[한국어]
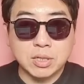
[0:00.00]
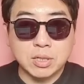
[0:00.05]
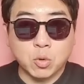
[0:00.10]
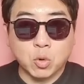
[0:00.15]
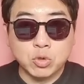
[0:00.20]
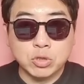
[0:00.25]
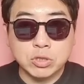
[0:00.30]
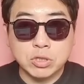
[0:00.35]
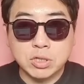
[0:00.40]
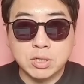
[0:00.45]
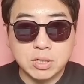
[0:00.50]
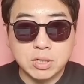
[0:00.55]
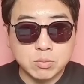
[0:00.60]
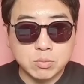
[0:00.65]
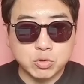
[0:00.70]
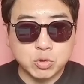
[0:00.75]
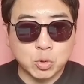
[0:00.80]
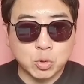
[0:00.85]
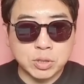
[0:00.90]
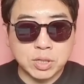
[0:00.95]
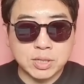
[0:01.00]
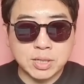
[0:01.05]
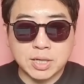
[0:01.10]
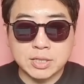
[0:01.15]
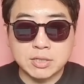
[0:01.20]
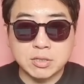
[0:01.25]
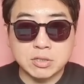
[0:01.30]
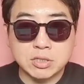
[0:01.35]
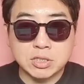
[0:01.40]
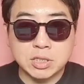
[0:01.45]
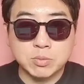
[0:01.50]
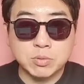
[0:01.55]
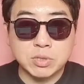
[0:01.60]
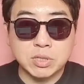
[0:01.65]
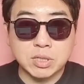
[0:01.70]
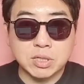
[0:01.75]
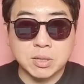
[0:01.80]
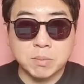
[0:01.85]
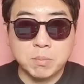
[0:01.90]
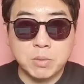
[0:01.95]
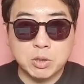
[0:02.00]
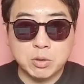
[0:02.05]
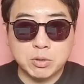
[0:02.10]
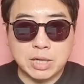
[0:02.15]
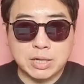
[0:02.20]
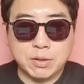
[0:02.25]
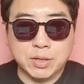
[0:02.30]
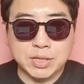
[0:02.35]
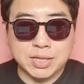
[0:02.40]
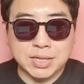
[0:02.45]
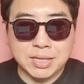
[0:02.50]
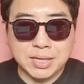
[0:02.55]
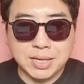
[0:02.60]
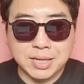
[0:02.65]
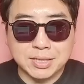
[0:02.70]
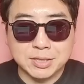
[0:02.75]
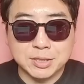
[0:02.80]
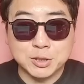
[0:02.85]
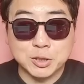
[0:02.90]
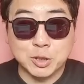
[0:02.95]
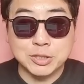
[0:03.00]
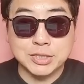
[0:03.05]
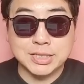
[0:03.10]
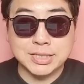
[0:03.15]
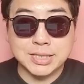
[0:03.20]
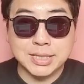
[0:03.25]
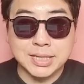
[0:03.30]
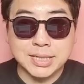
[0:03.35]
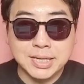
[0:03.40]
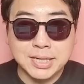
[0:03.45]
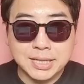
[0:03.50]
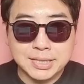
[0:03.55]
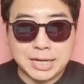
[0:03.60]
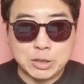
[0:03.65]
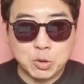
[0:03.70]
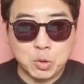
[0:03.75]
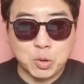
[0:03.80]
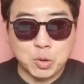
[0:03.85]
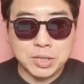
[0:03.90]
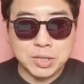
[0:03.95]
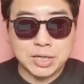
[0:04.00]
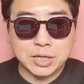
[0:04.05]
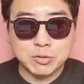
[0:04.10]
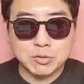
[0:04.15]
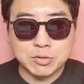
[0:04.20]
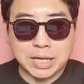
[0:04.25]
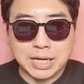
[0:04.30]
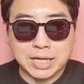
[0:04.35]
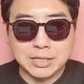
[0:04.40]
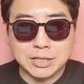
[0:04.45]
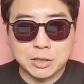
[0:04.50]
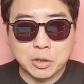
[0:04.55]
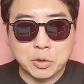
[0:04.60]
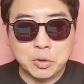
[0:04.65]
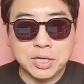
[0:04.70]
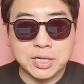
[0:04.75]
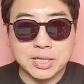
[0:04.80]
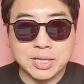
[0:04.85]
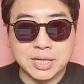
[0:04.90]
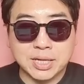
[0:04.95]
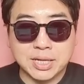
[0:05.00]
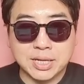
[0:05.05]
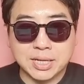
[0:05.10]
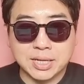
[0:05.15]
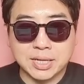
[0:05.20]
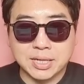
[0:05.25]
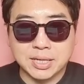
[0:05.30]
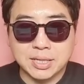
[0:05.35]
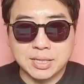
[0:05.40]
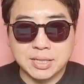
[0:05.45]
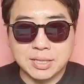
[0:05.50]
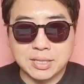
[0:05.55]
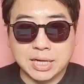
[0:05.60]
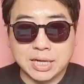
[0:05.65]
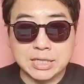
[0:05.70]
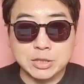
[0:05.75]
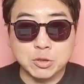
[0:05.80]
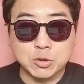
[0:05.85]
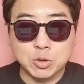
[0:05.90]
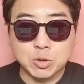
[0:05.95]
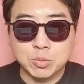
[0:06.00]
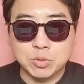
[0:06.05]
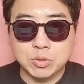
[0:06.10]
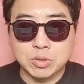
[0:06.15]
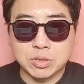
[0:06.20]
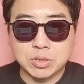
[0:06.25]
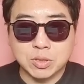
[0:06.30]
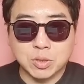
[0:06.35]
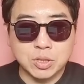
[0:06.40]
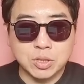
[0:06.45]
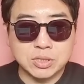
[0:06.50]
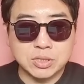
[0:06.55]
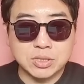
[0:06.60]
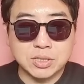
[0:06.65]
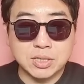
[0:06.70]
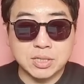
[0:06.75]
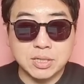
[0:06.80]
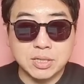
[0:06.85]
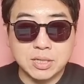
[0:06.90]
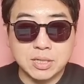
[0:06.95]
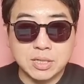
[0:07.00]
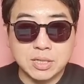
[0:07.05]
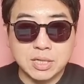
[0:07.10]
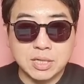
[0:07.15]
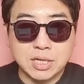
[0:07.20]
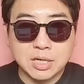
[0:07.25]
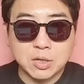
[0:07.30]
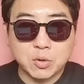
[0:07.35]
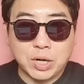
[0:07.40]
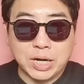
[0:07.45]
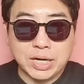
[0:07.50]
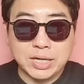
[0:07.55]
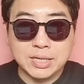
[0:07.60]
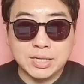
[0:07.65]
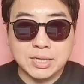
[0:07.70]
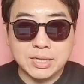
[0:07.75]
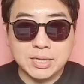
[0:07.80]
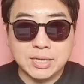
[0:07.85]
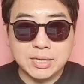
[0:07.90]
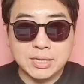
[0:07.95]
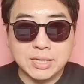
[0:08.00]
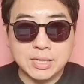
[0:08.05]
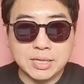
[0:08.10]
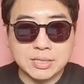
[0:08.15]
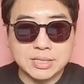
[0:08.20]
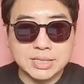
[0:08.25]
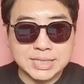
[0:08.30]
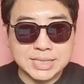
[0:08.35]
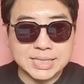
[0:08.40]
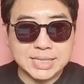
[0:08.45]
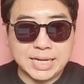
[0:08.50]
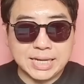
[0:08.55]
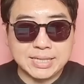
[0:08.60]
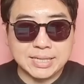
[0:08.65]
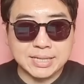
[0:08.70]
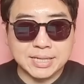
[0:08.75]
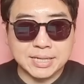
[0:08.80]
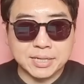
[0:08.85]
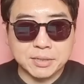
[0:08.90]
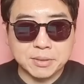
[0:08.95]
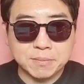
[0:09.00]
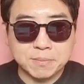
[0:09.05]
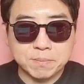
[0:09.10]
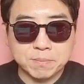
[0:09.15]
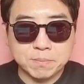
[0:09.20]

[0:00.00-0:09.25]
오늘 부동산 가서 집을 금매로 내놨대. 그래서 전 재산 다 동원해가지고 내가 들어올린다. 아, 이 정도면 거의 진짜 광기의 끝 아닌가요?